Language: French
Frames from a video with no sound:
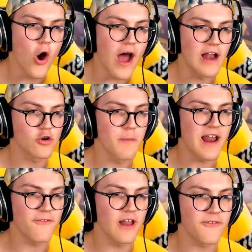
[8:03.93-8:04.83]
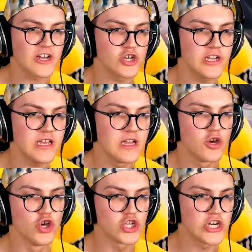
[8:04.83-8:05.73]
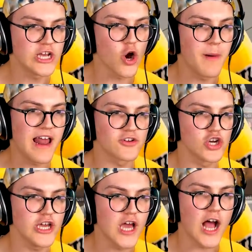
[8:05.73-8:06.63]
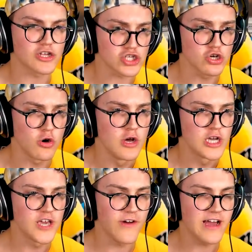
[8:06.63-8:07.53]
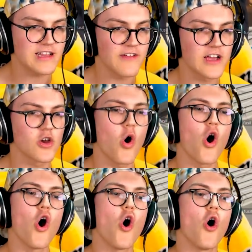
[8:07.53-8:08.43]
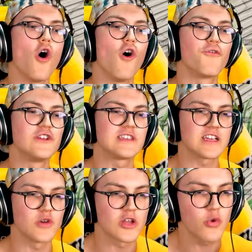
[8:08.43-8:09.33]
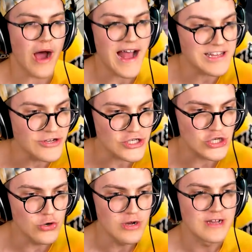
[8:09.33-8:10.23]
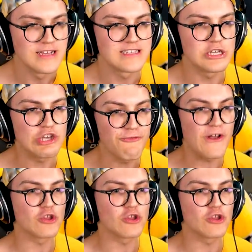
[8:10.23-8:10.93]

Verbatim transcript: Oh, elle combat la, vraie Julie Une Julie combat la Julie Attention Qui va être avec.. Oh, félicitations à toi Attention Si tu fais